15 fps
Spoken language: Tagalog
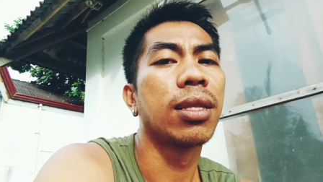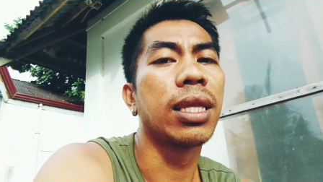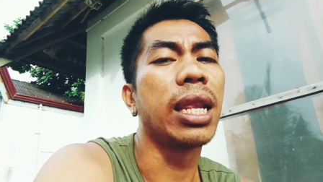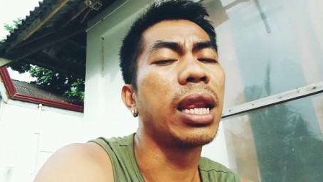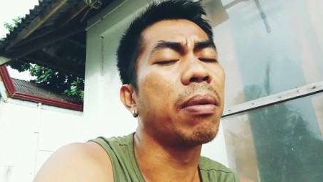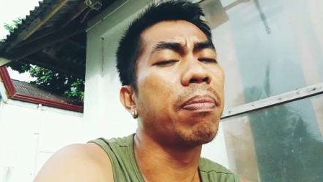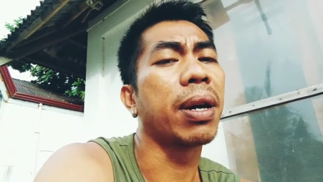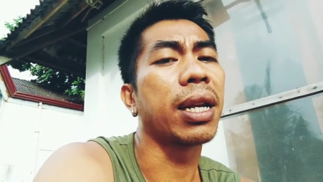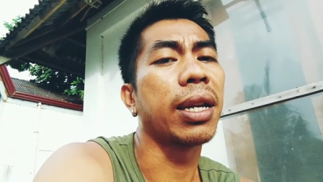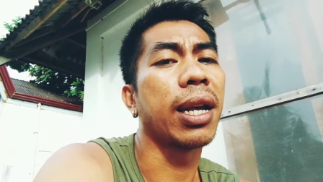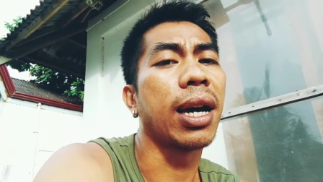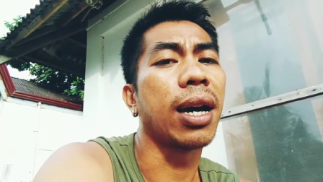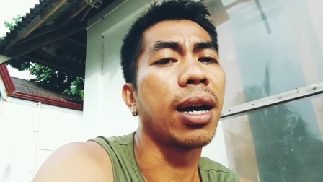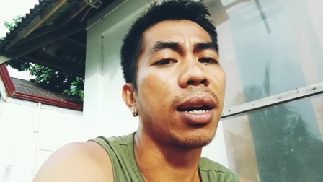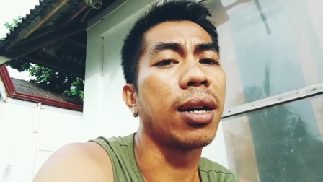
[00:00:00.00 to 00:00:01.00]
nilapag
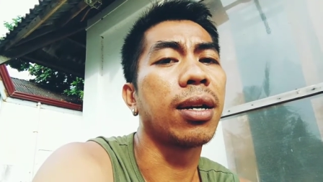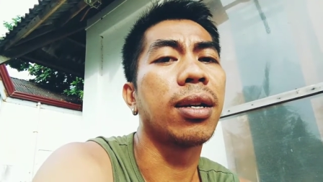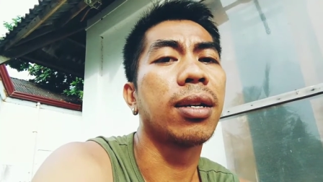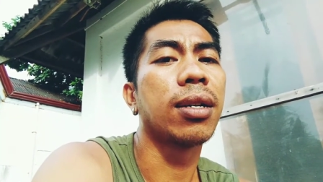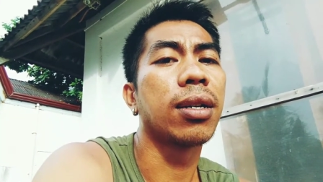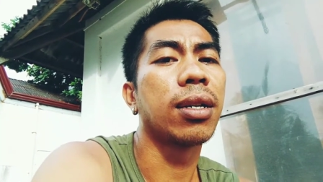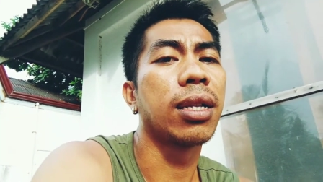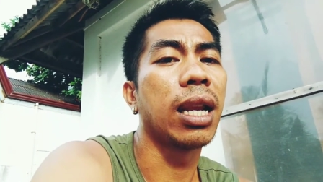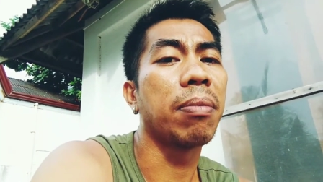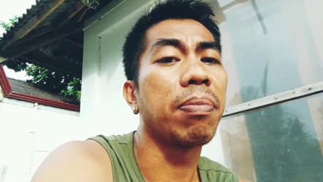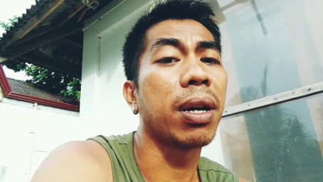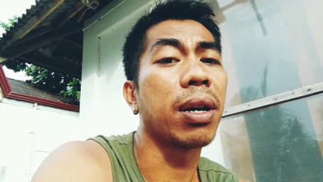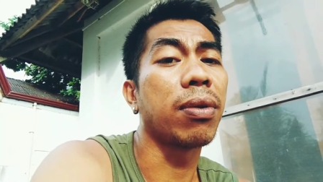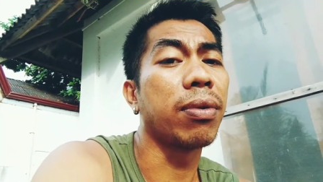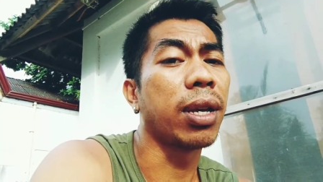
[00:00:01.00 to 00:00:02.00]
na,
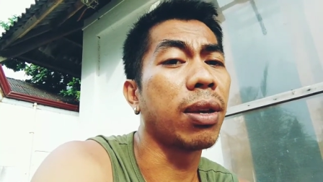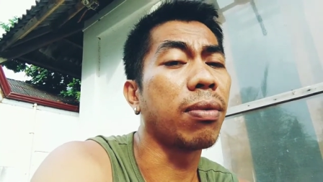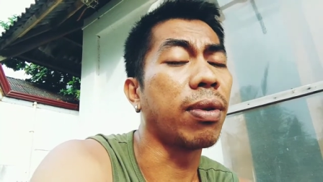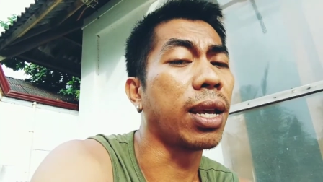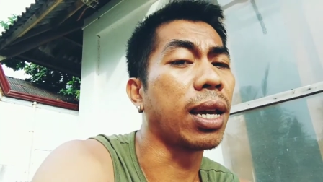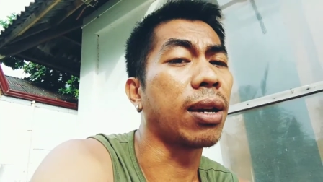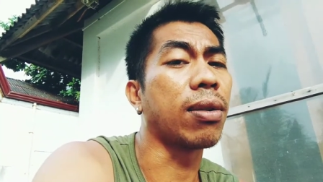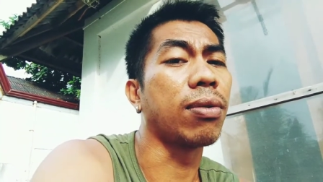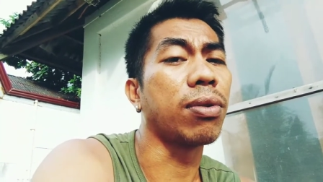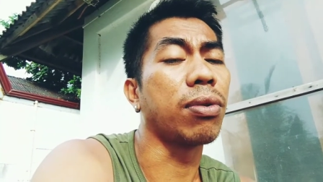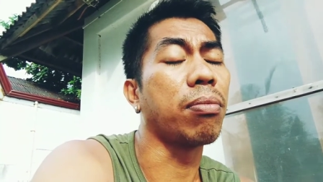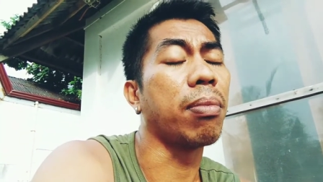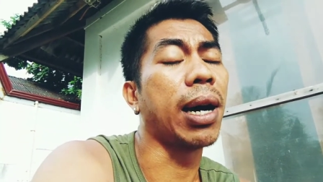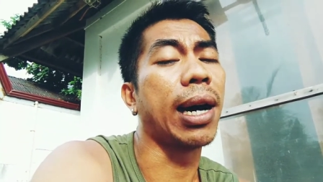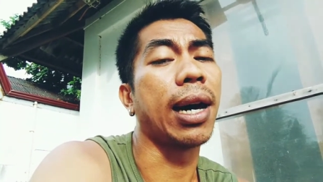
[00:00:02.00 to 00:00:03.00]
nilapag ko na yung link ko,
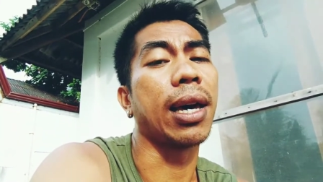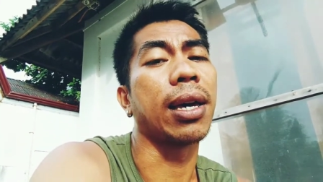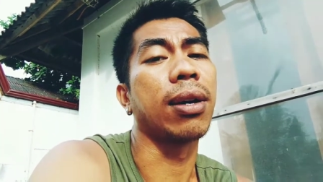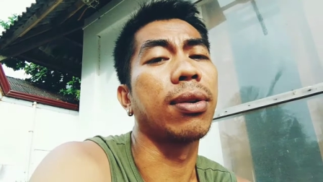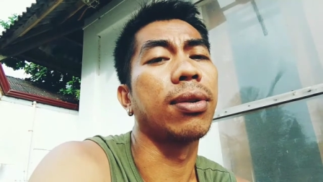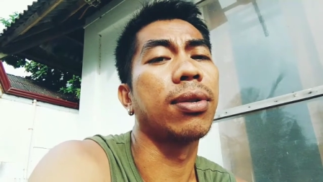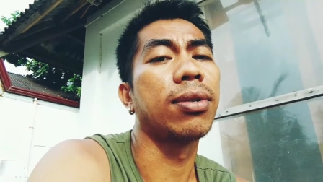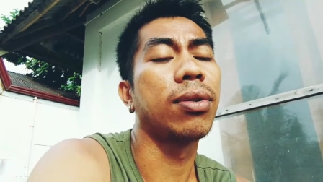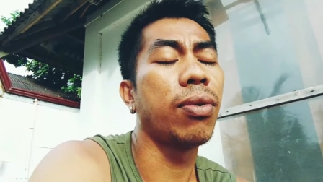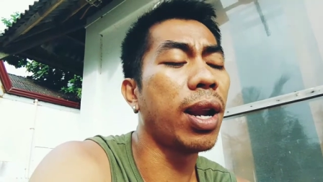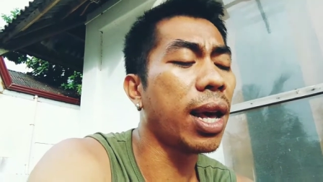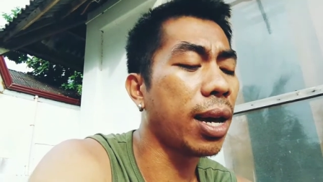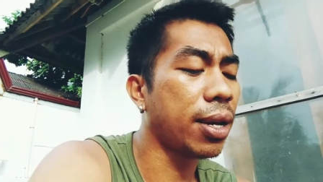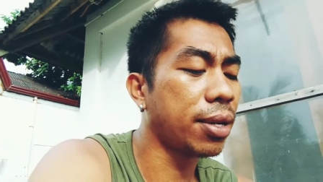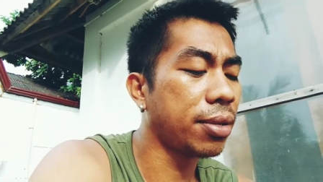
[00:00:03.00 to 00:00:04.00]
yung bahay ko,
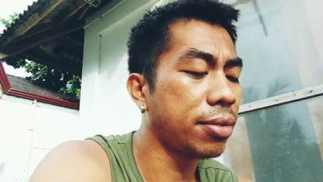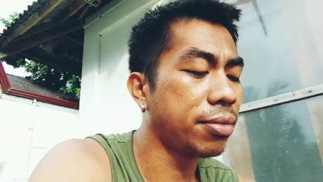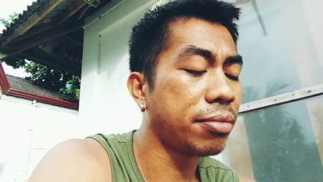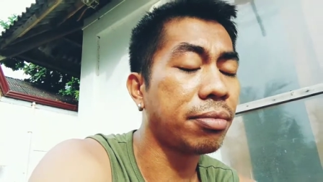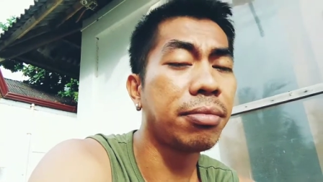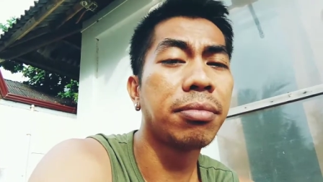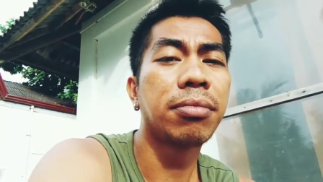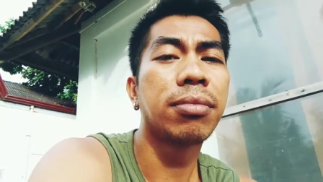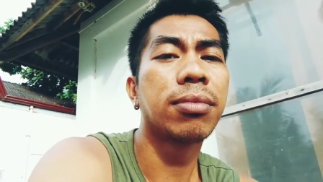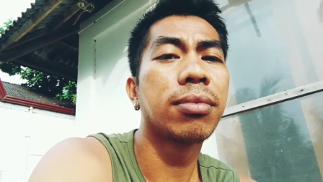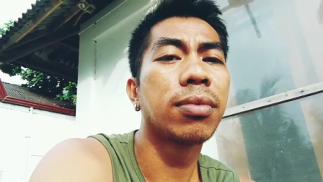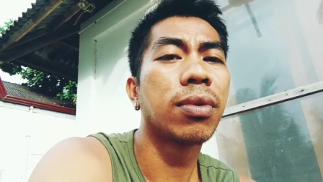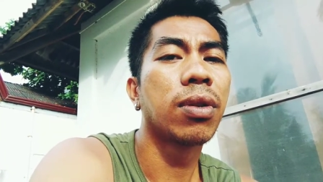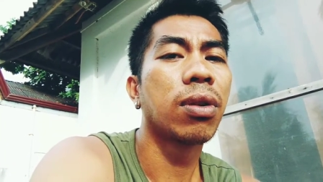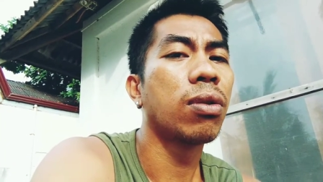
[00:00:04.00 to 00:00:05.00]
wala.
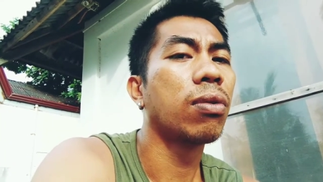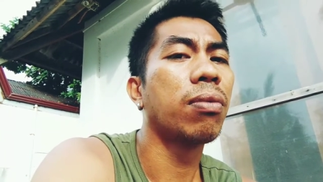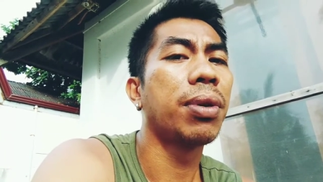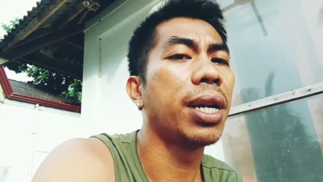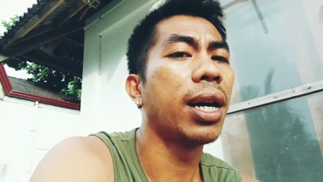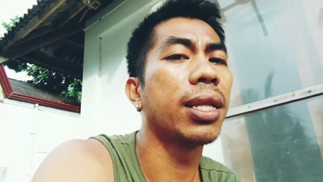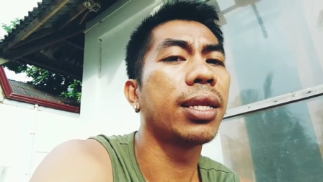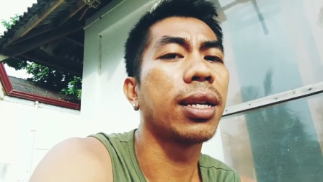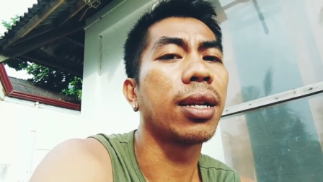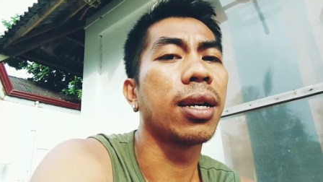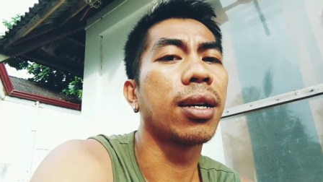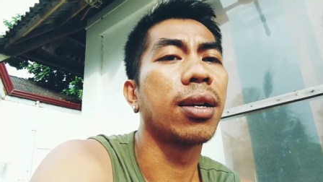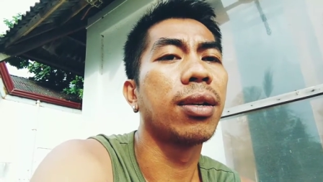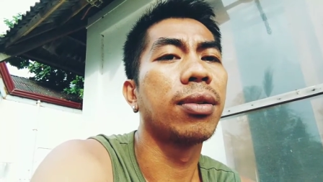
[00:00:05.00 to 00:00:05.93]
Wala talaga.